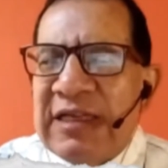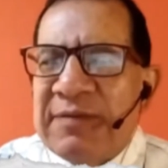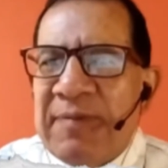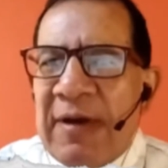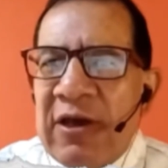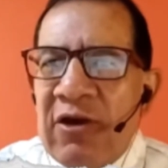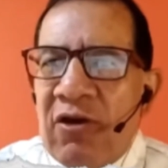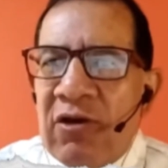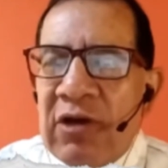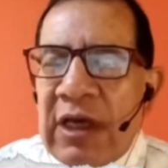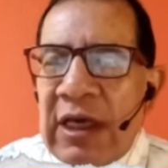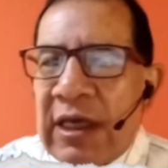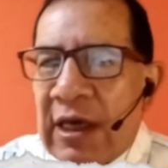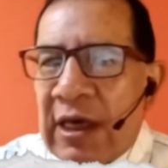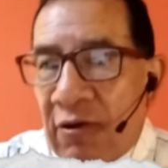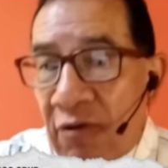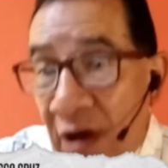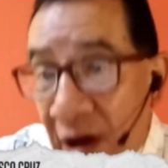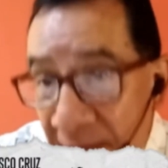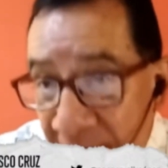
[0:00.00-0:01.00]
español que
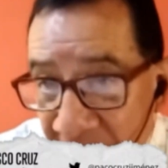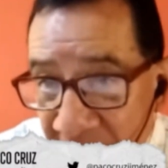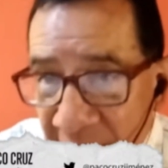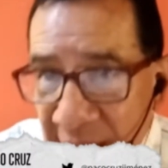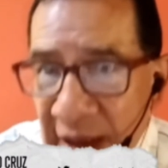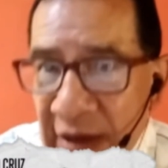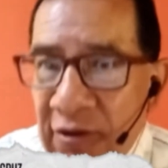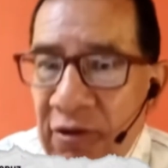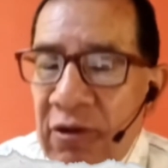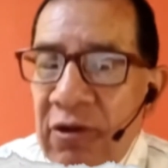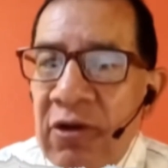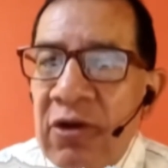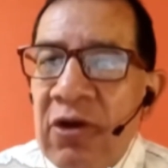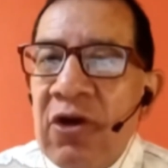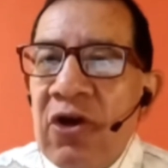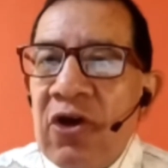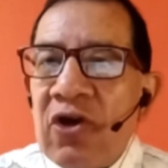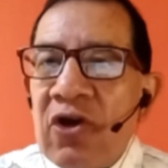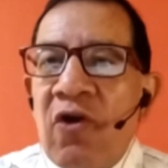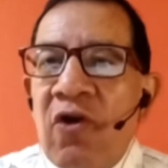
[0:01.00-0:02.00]
llegó a México
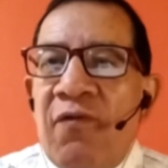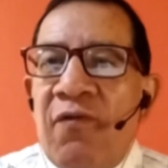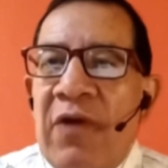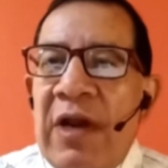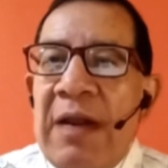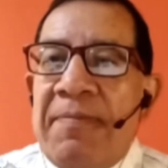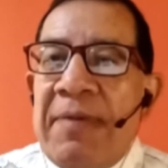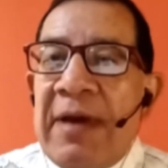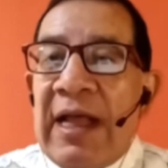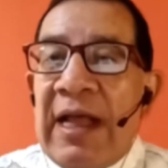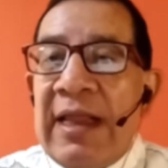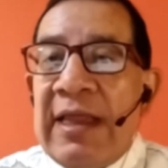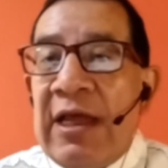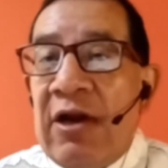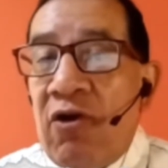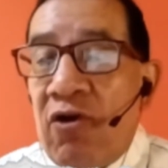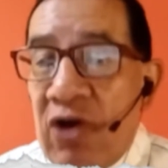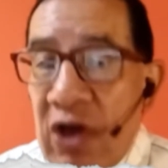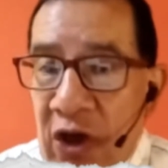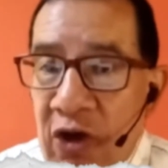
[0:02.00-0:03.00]
con Felipe
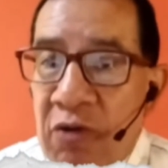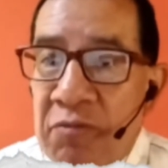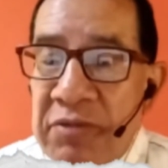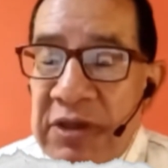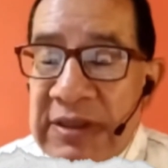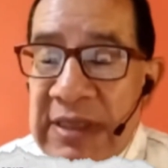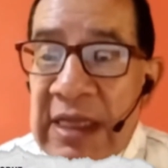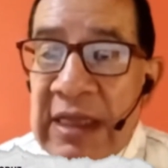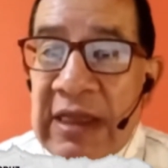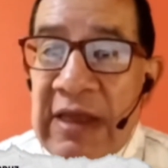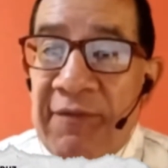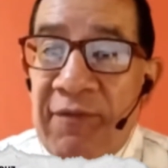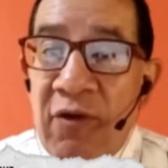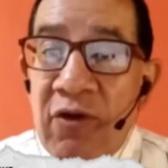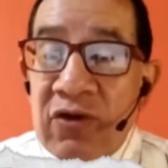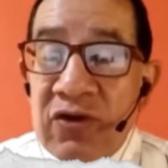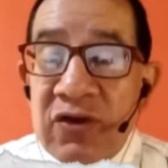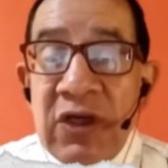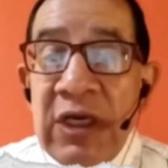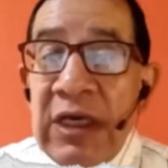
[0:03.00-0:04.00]
Calderón y con Vicente
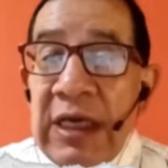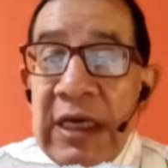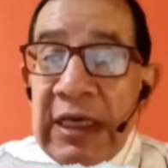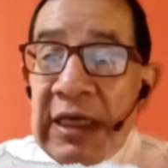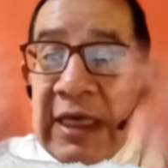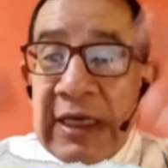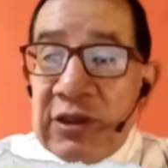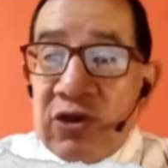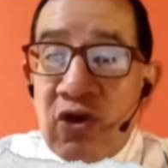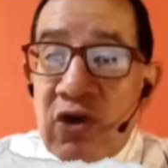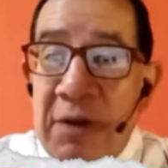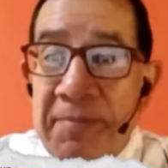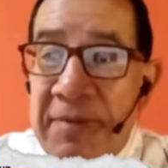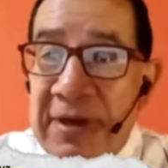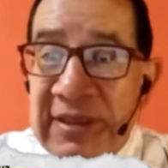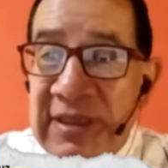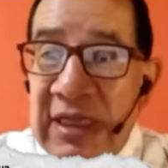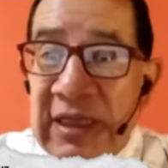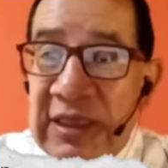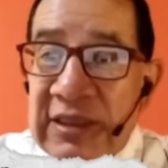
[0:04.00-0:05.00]
Fox, y eso
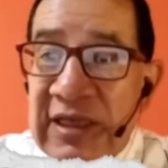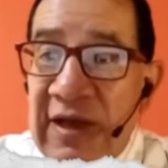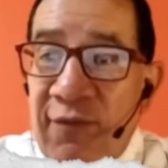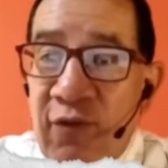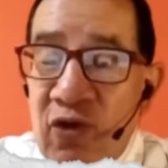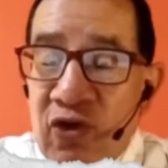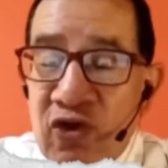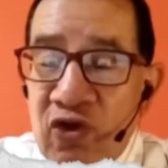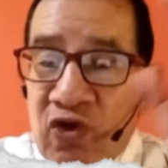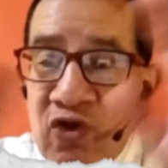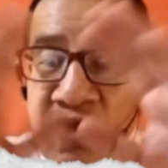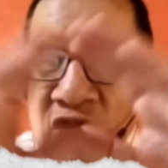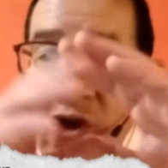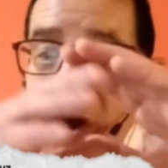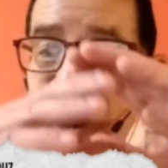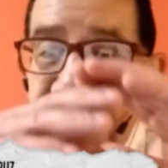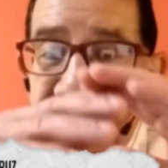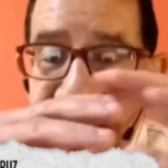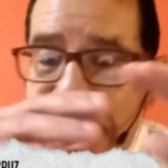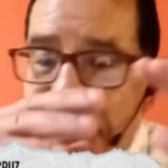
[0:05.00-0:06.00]
representa esa foto,
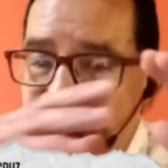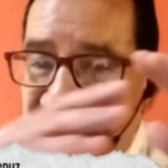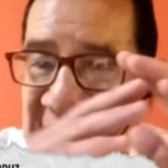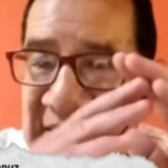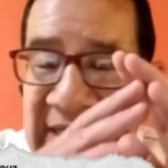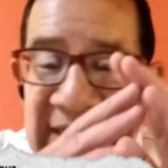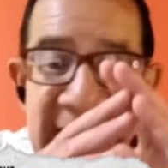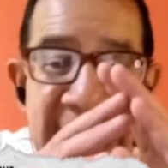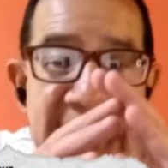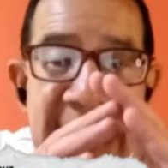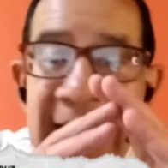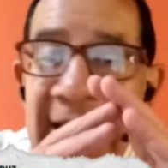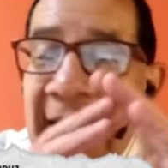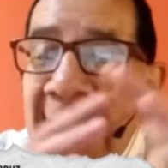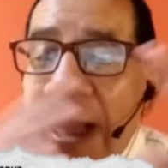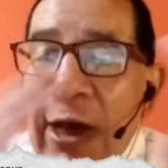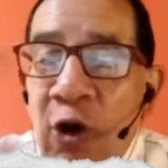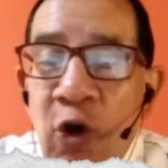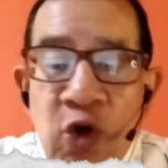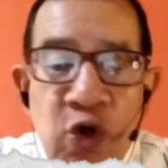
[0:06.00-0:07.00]
representa
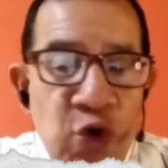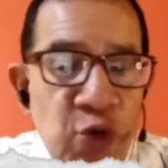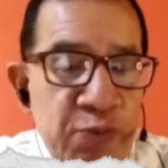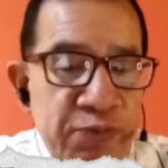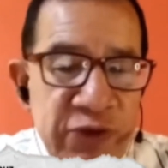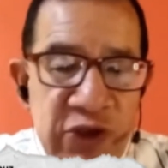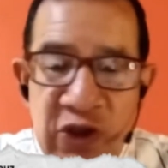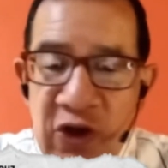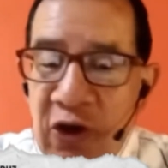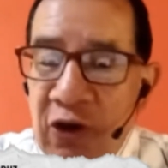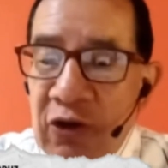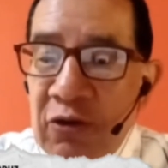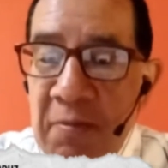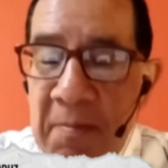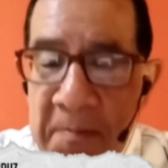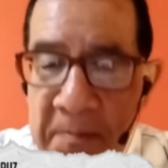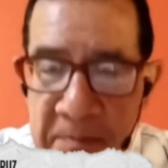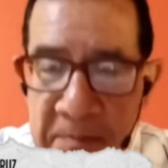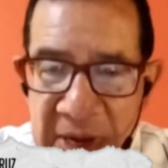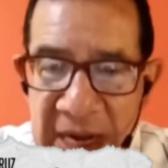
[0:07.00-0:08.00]
la corrupción
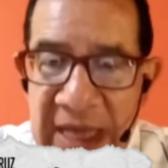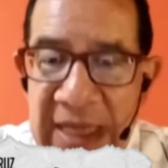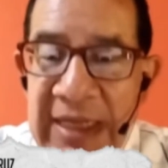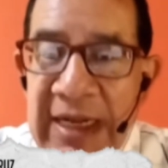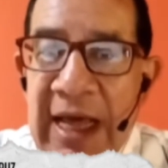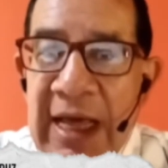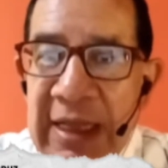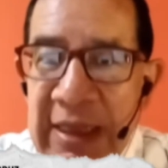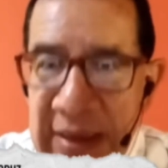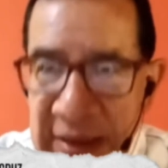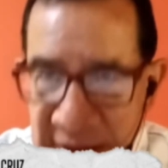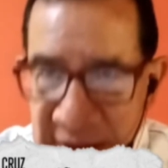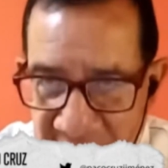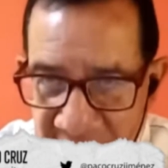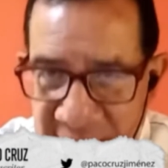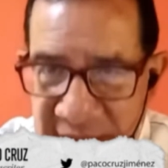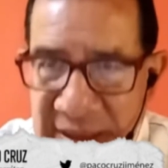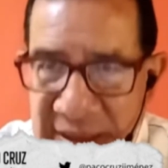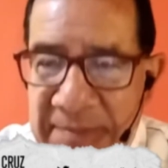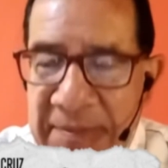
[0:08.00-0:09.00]
plena
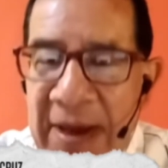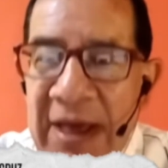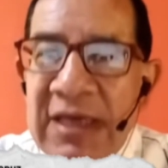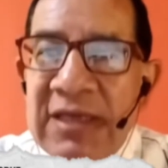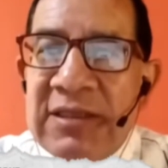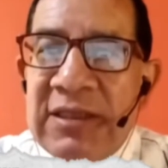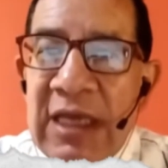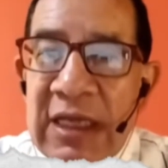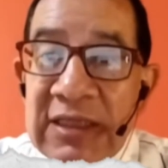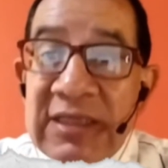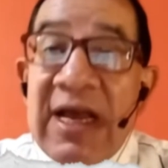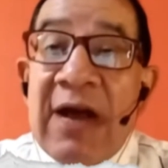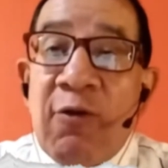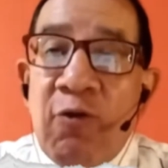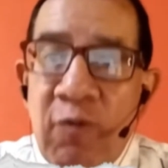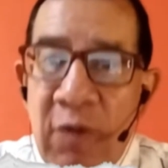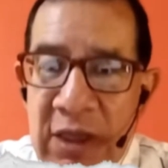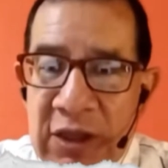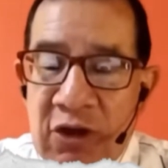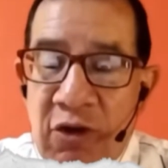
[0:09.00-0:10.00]
de este país. Tienes a
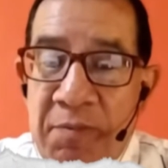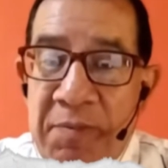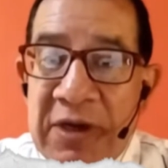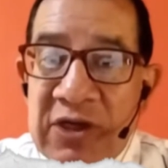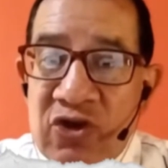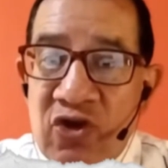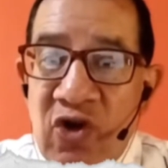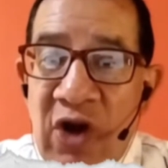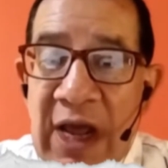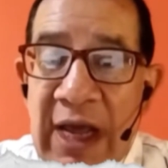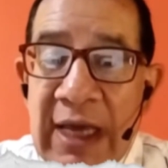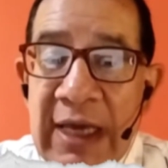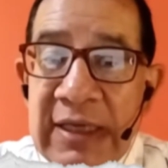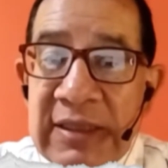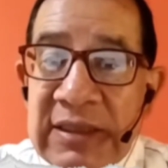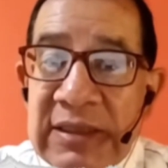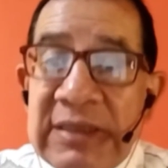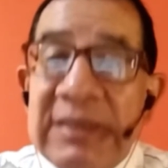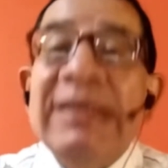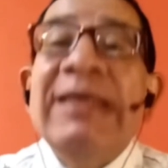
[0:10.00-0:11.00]
cuatro
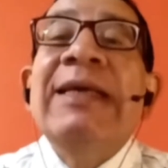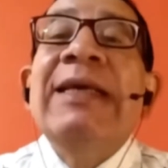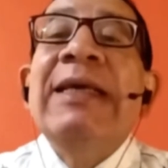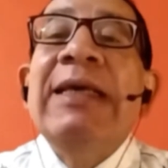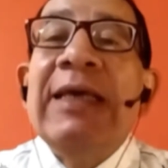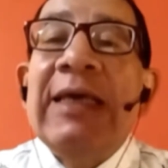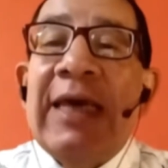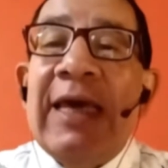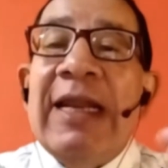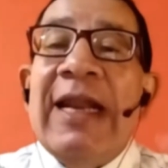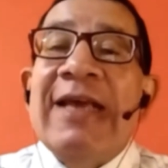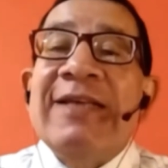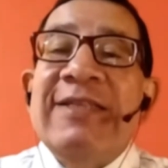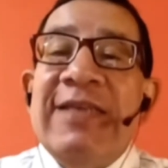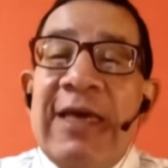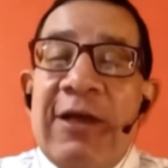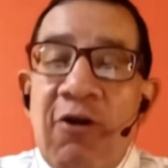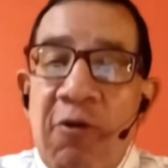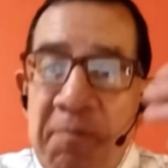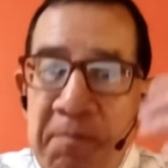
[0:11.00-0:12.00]
personajes que
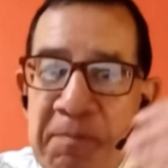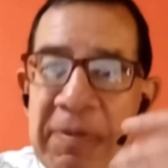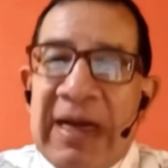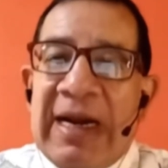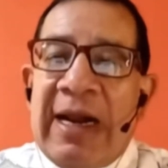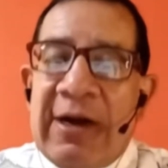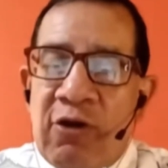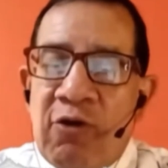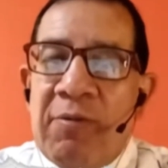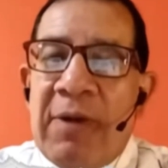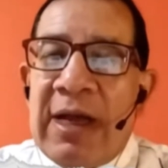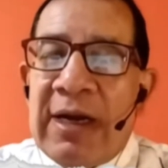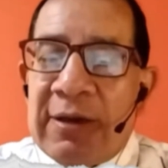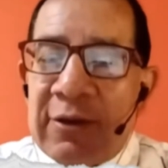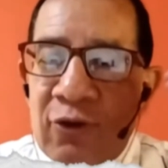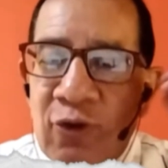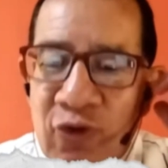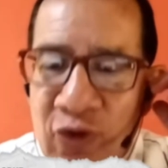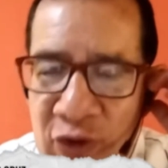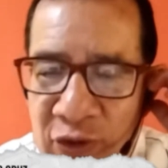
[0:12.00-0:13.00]
nacieron para robar,
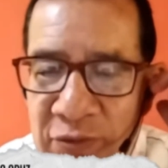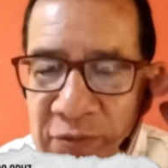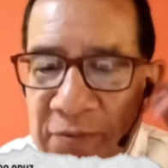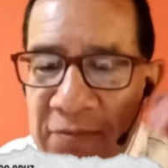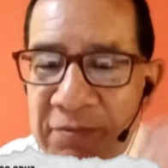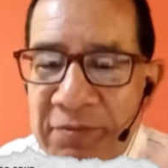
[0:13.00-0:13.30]
Toño.